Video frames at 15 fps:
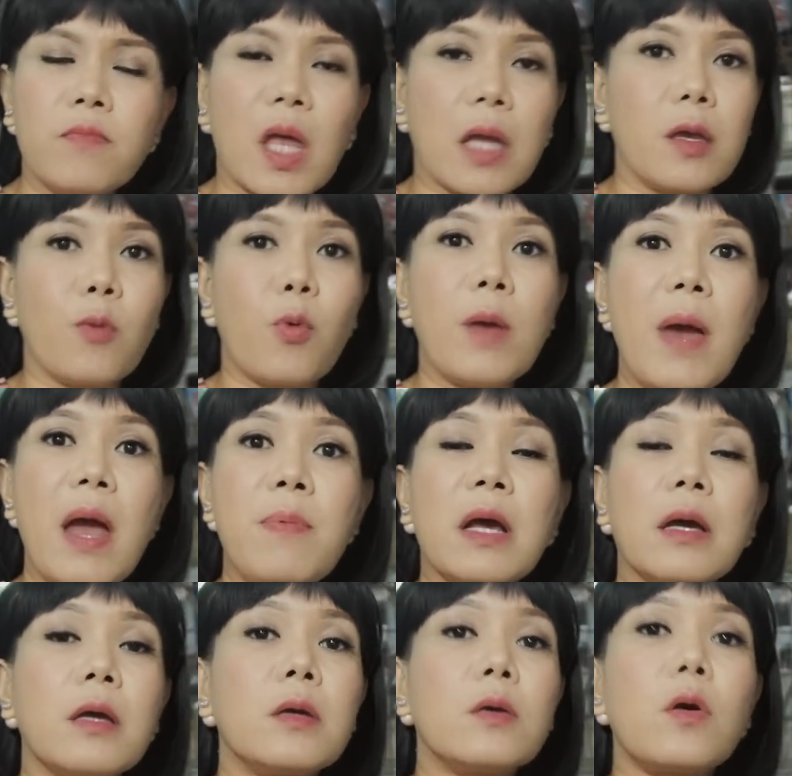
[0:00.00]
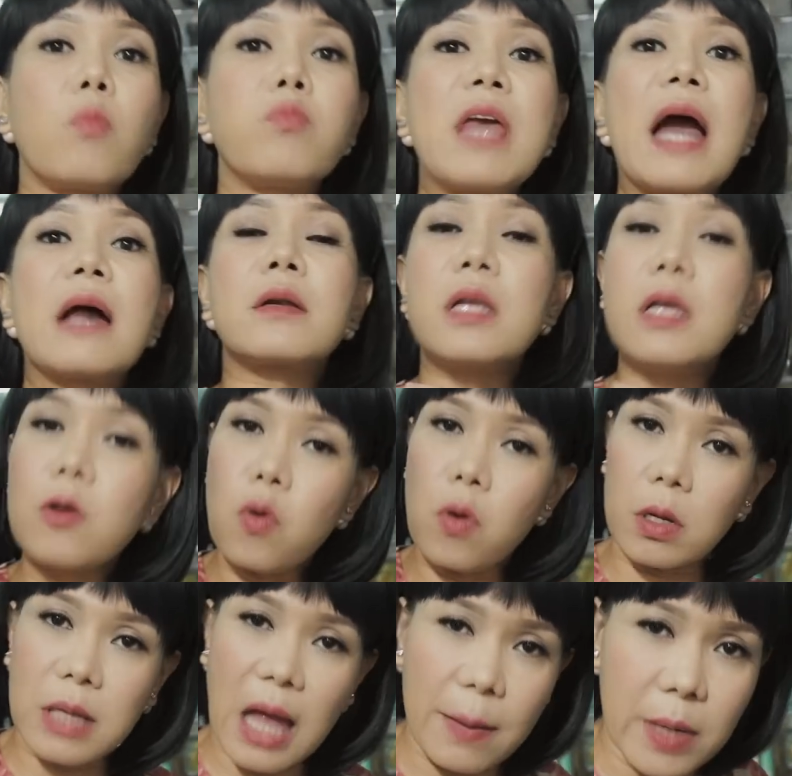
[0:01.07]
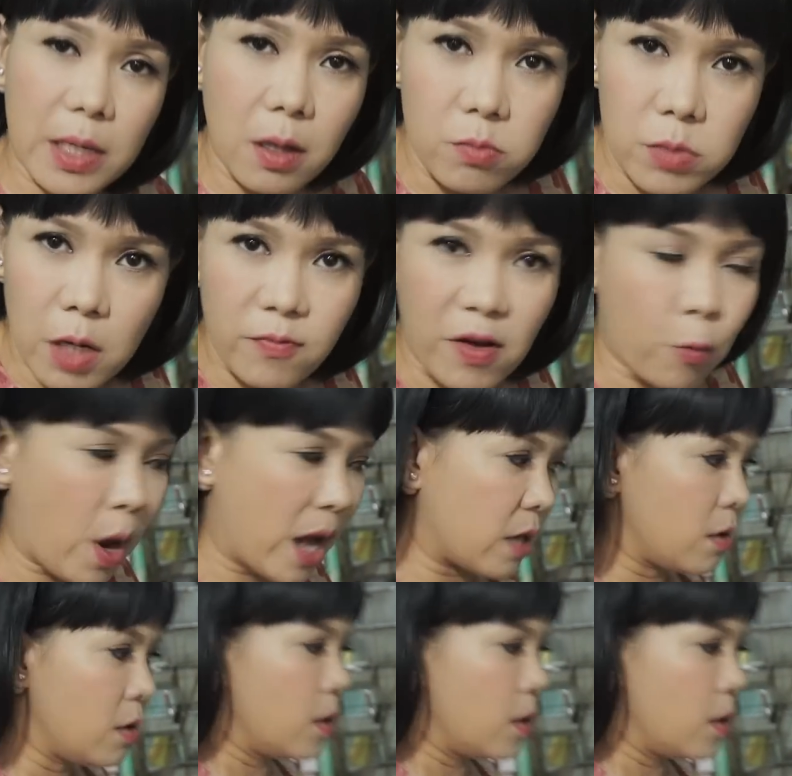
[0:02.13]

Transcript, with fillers: tại vì quay bếp là cái không gian riêng của người ta, mình không nên mà quay.